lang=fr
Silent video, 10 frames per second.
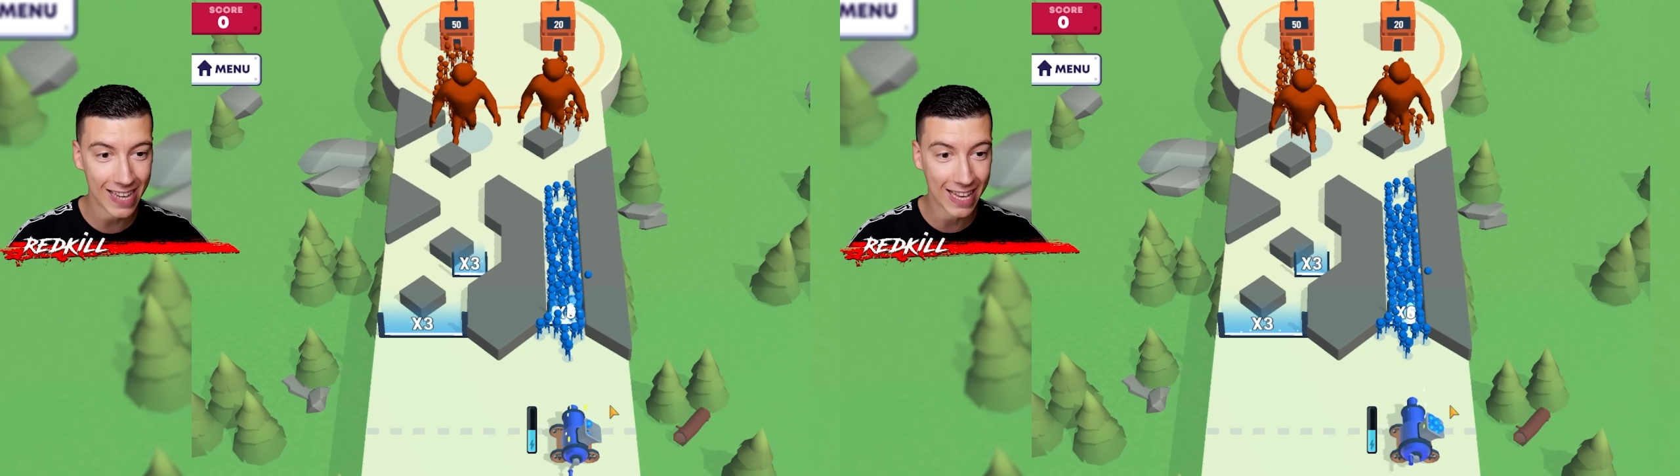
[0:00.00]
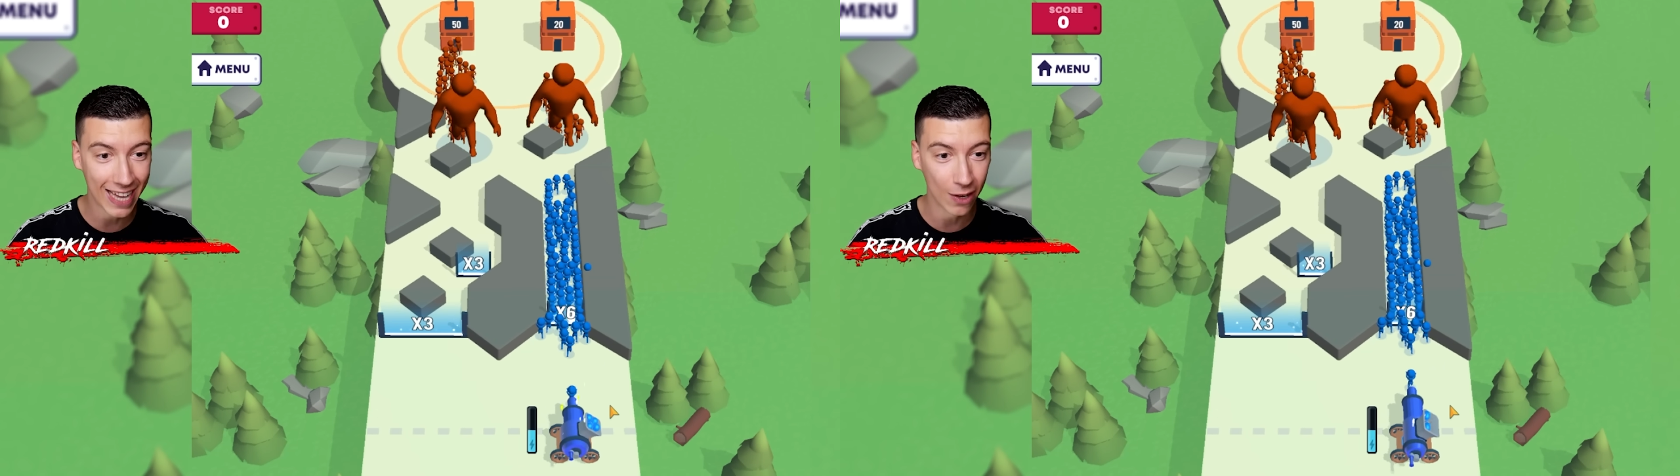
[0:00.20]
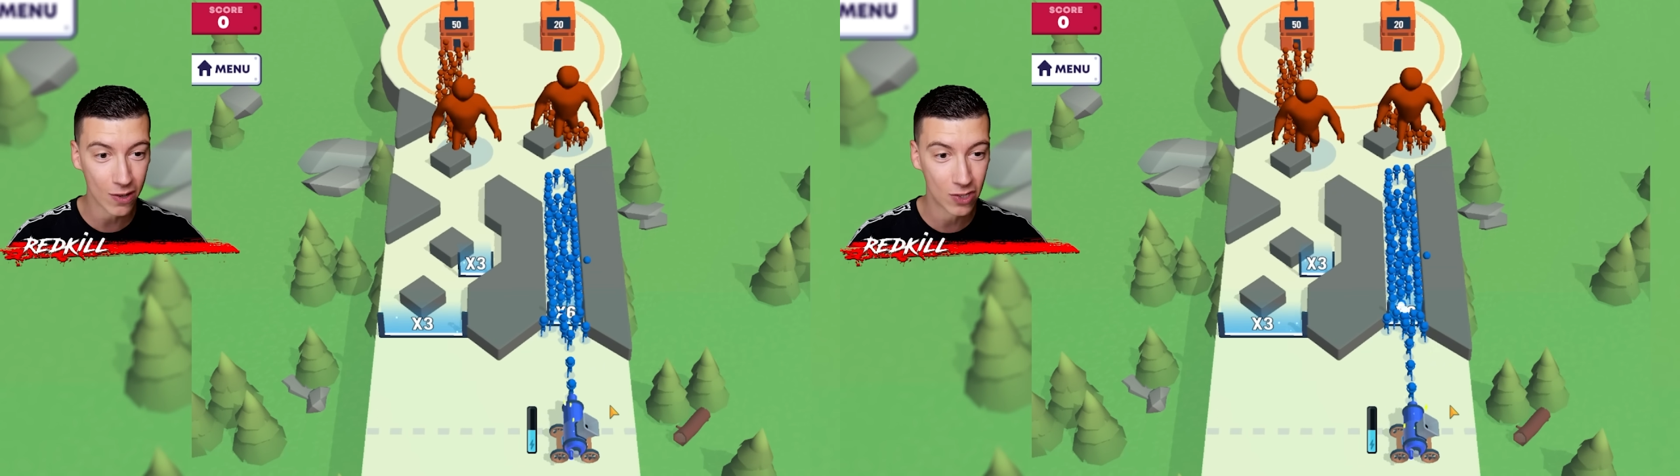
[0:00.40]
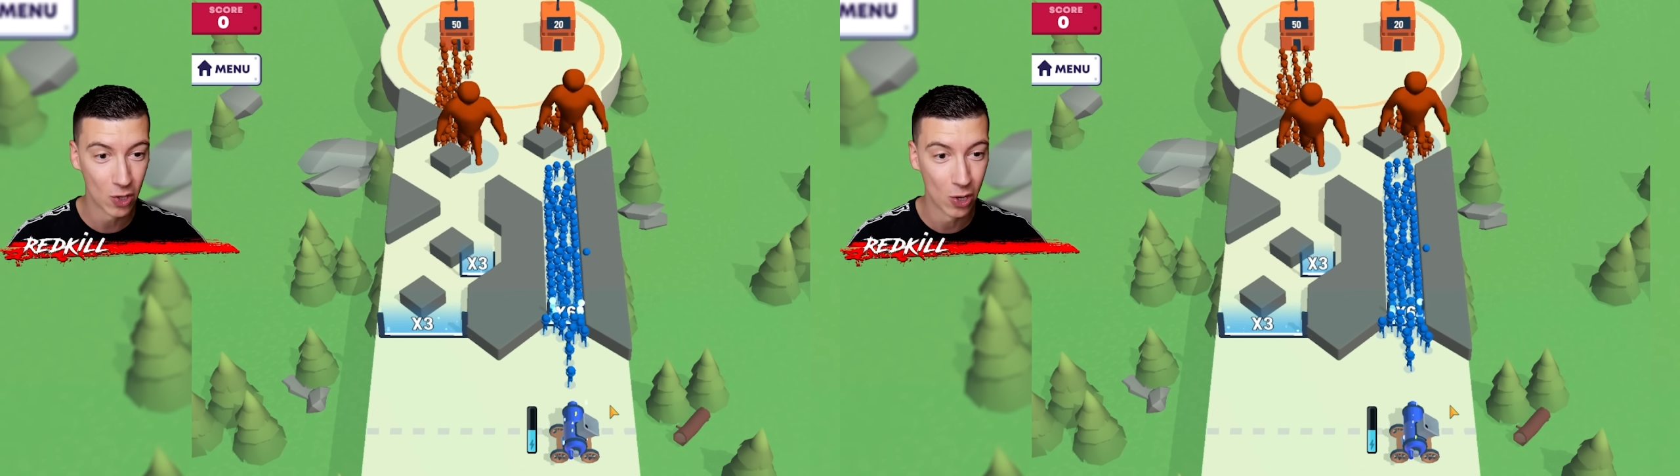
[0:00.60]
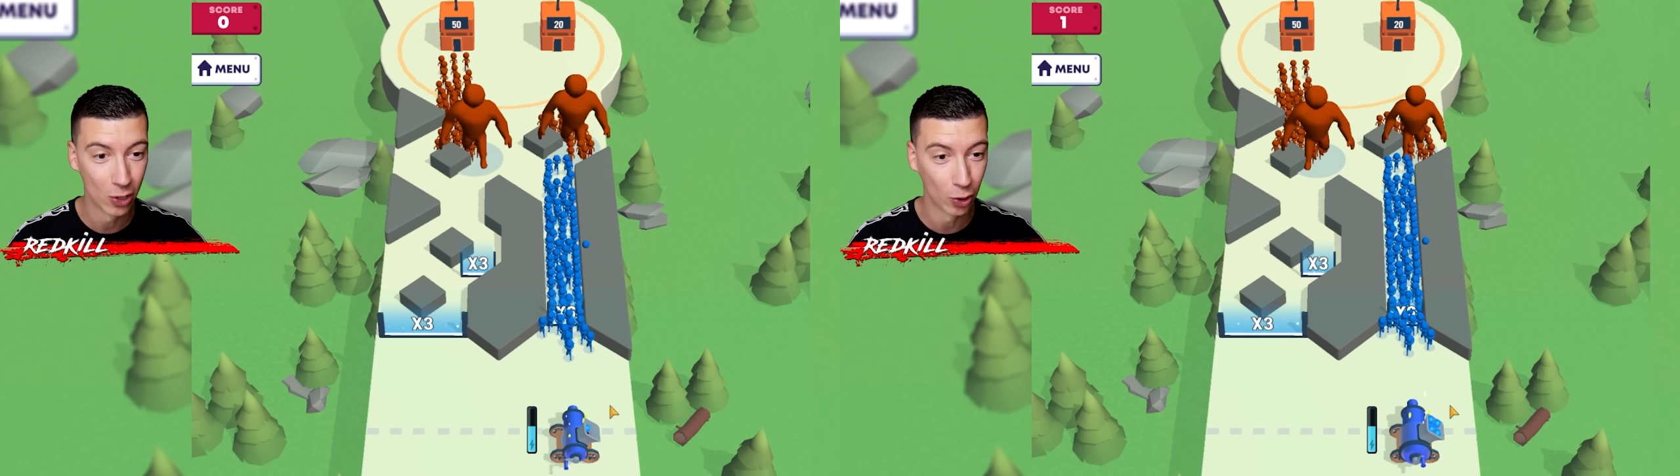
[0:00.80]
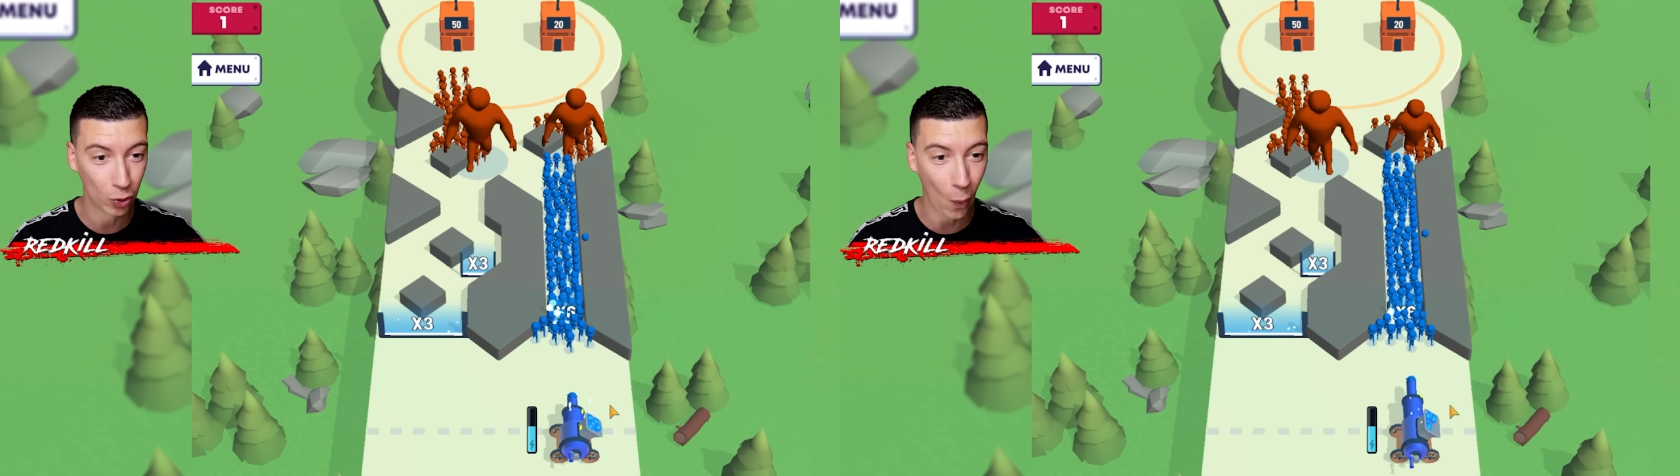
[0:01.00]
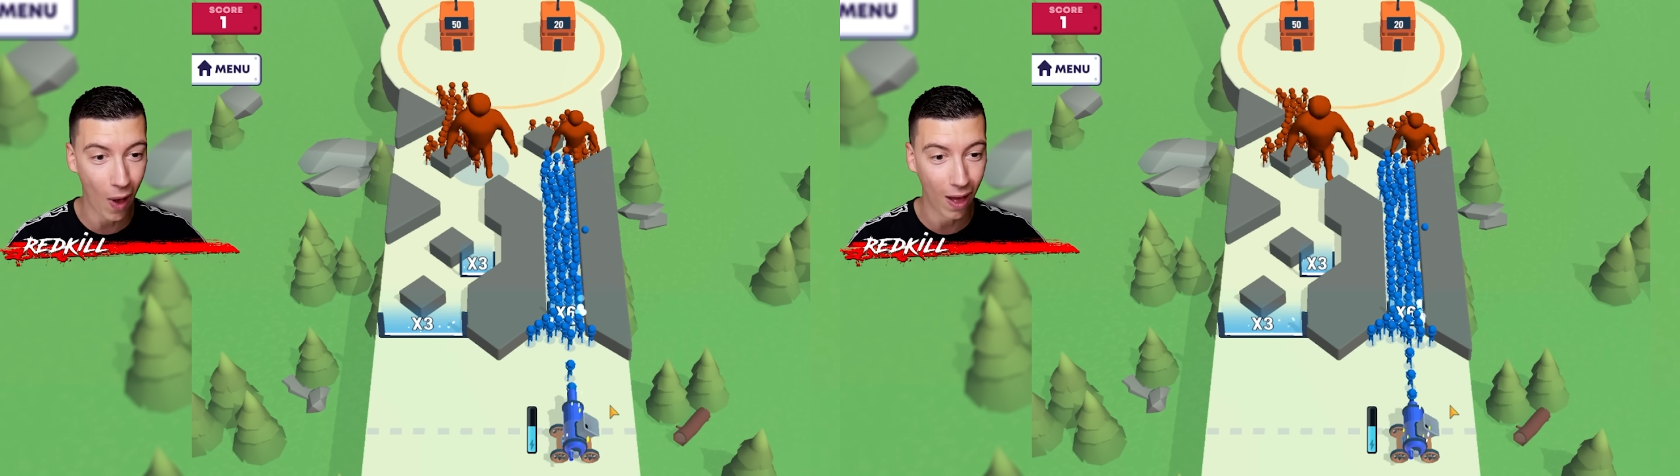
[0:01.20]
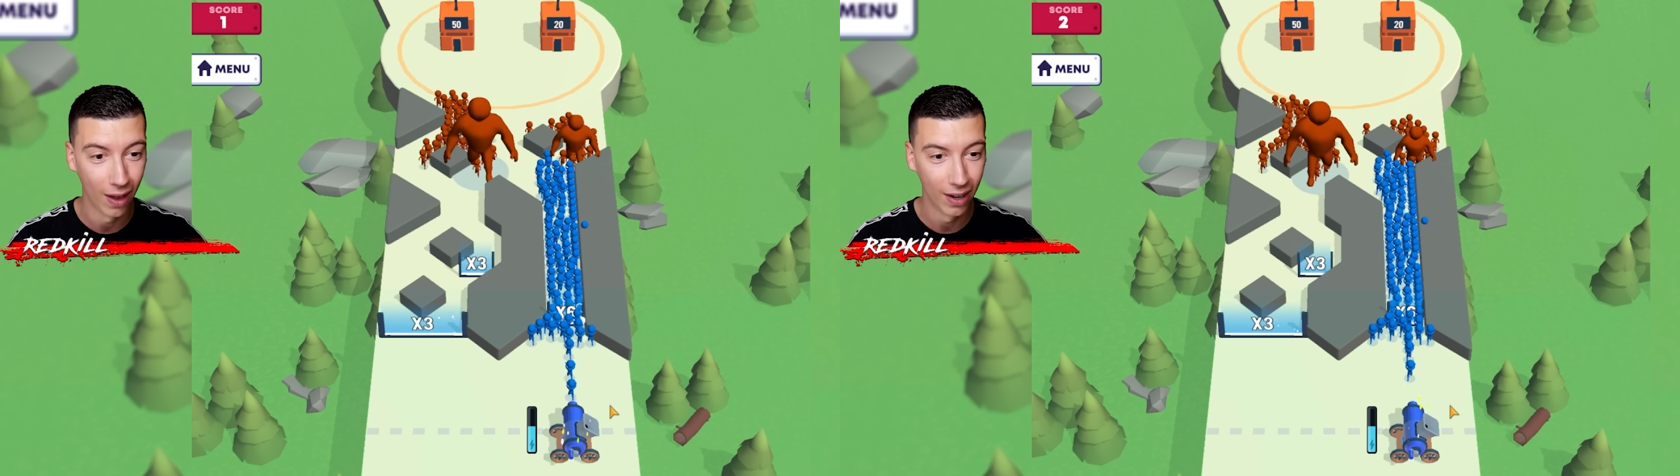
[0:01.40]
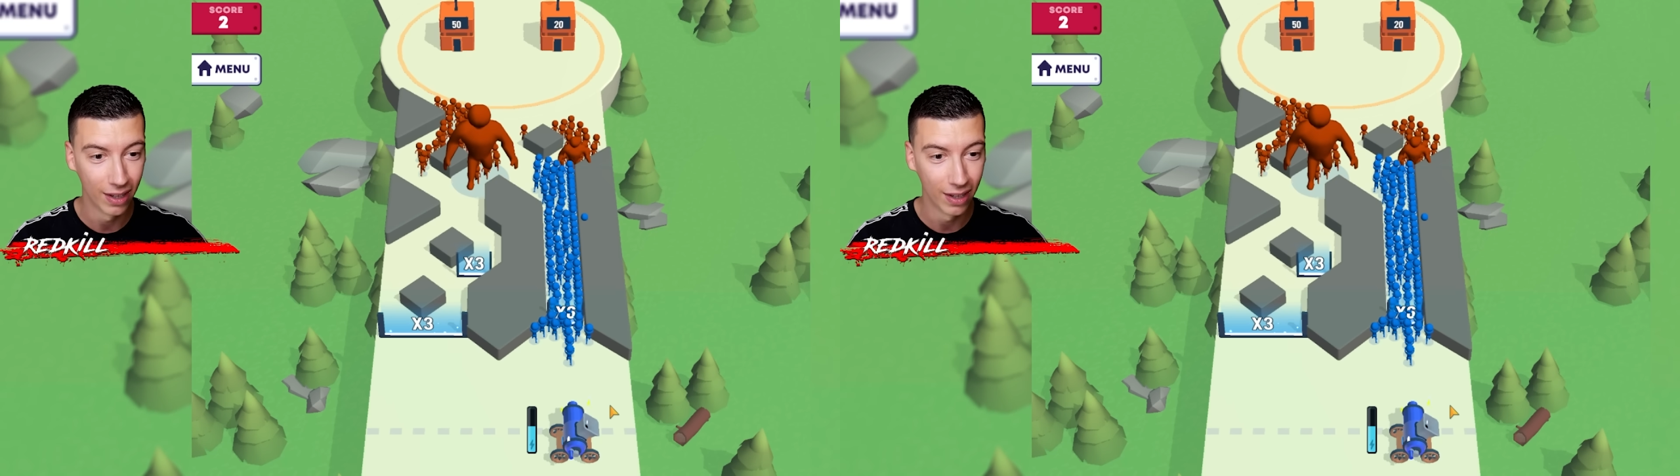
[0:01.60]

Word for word: ça a une cadence de, de 3